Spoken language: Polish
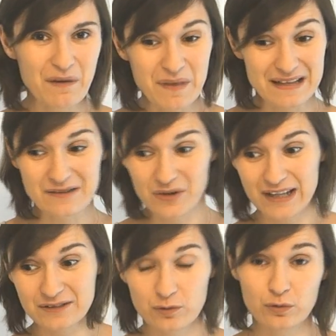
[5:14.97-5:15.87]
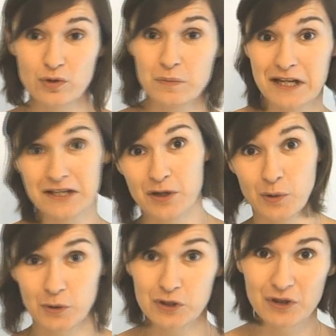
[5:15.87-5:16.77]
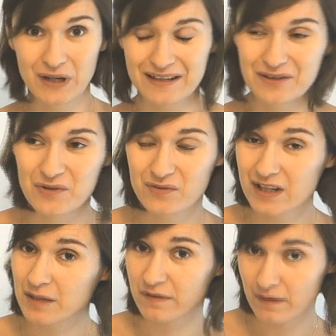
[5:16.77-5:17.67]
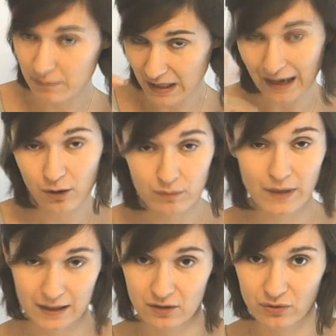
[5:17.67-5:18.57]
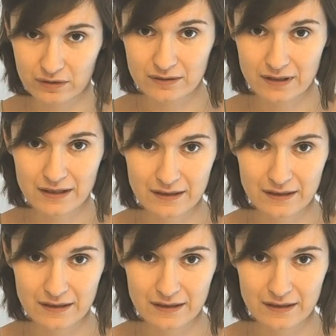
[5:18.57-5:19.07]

nie wiem, nastolatków, którzy mieli się uczyć do kartkówki hmm? i powiem mira comando.